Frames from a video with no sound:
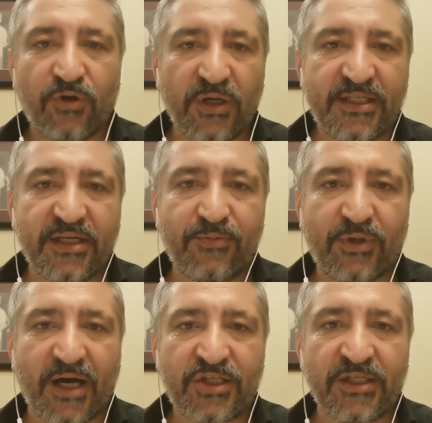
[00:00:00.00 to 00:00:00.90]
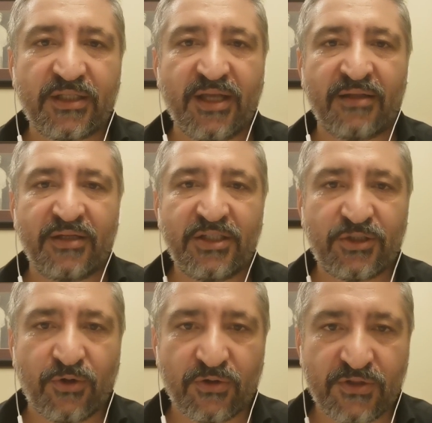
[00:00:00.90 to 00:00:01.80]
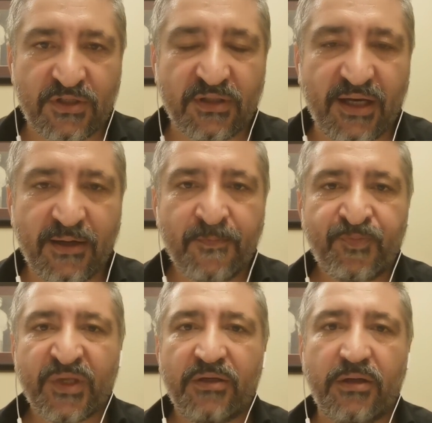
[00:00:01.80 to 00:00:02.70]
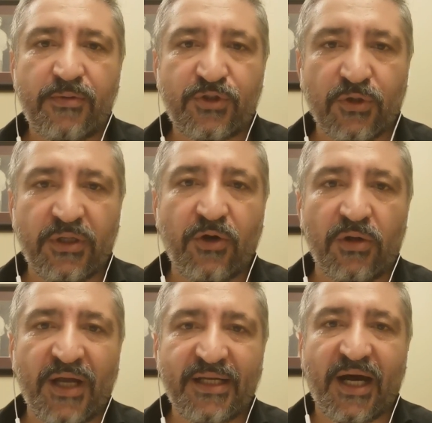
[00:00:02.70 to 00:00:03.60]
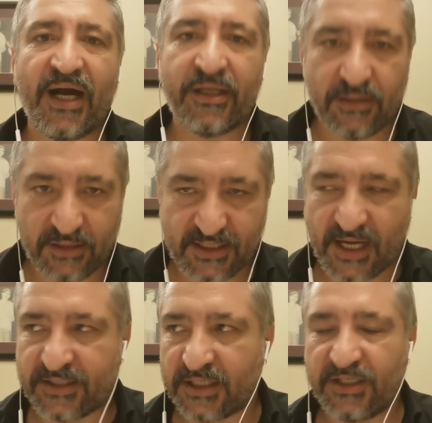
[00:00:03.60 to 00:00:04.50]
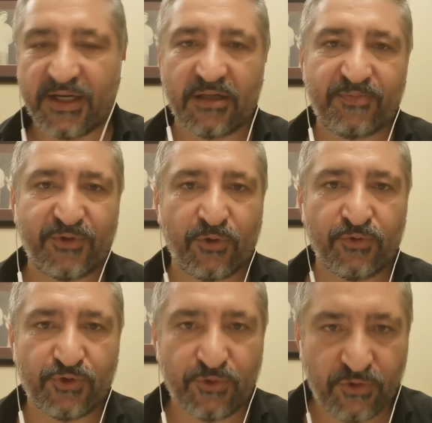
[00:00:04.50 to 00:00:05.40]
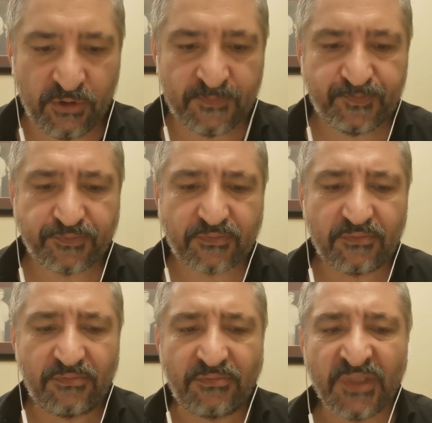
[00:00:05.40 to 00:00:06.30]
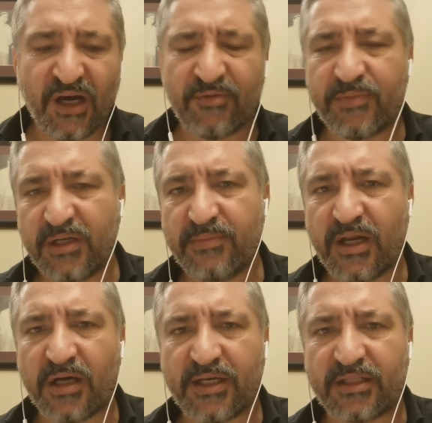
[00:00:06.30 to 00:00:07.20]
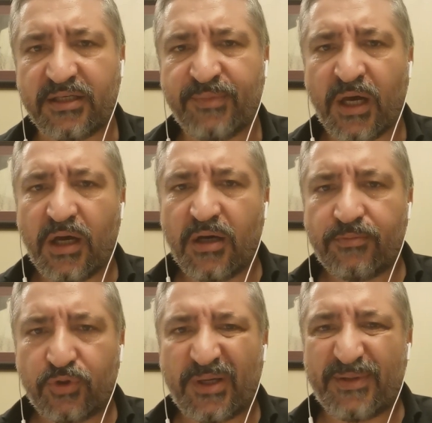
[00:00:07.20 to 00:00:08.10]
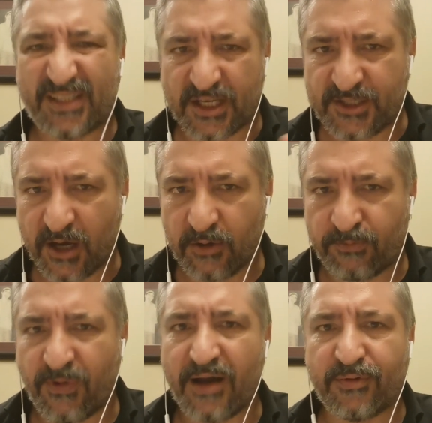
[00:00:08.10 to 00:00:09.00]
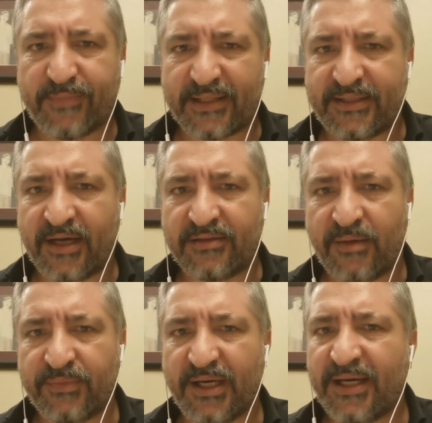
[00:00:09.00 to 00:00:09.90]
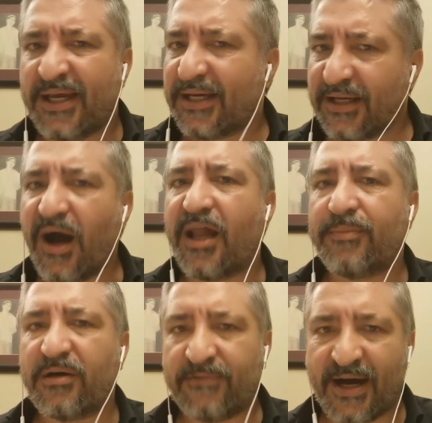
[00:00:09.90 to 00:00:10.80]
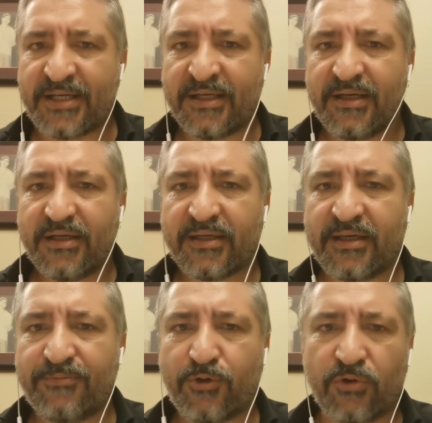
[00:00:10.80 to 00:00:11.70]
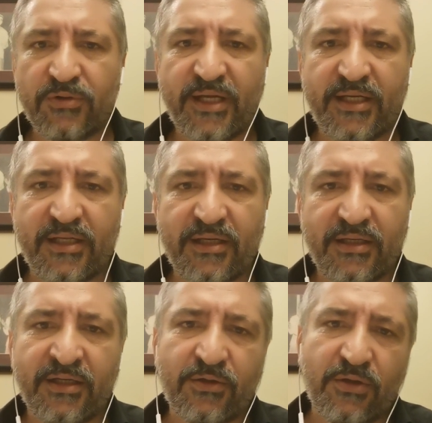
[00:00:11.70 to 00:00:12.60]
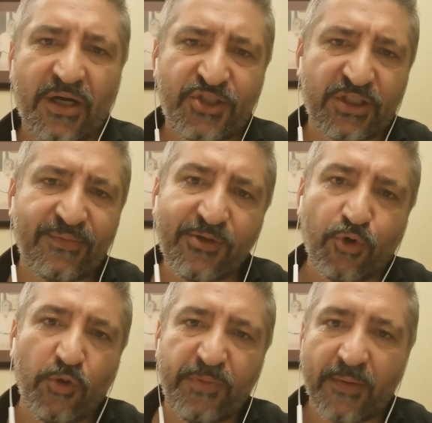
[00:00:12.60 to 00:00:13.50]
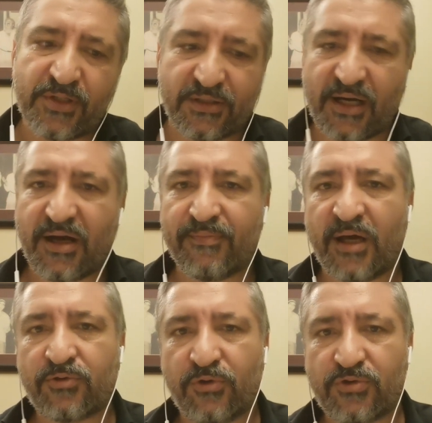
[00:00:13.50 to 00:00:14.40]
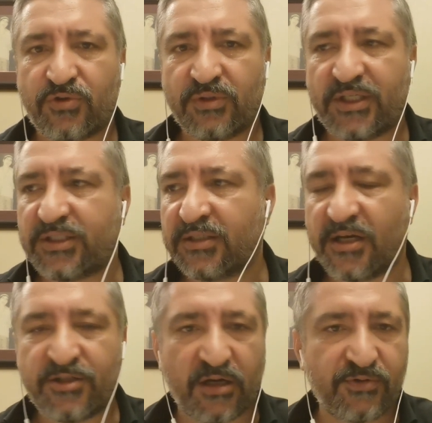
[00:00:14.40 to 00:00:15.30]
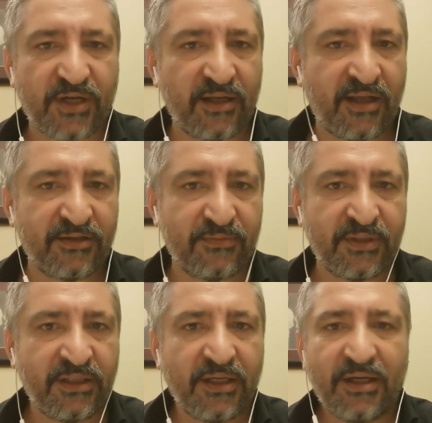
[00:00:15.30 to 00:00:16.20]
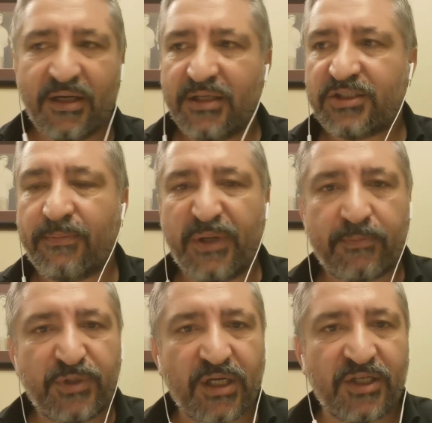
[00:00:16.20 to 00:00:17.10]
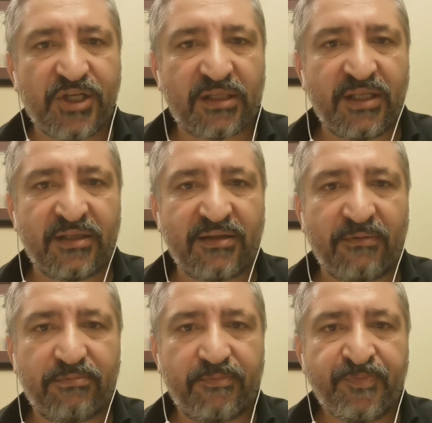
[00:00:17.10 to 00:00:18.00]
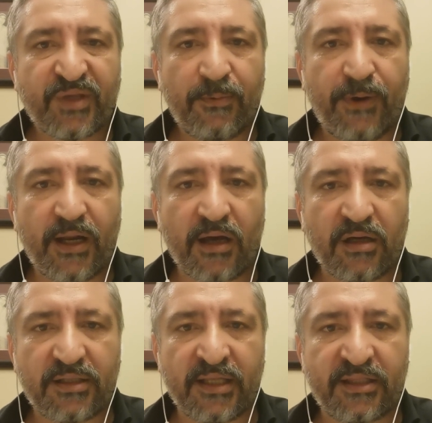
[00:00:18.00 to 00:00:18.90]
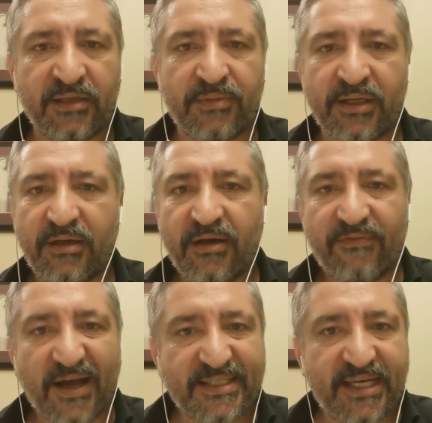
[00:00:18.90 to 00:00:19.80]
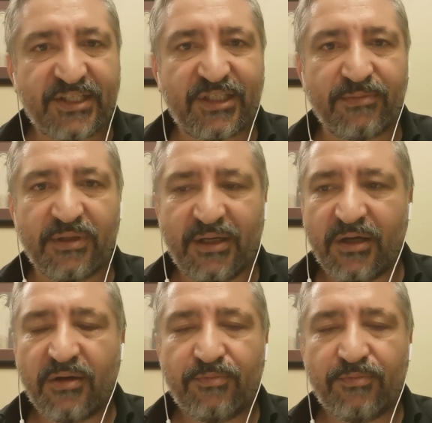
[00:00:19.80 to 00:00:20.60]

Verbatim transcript: Dolayısıyla bu karşılıklı anlayış doğrultusunda Rebeşo ile yollar ayrıldı. Zaten kiralık bir oyuncuydu. Ama benim merak ettiğim burada bir tasarruf var mı maddi anlamda? Galiba var e, bu konuyla ilgili e, açıklamayı kulüp yapsın. Rakamlar konusunda işte tasarruf sağlandı mı, işte birikmiş alacaklarından feragat etti mi, vazgeçti mi?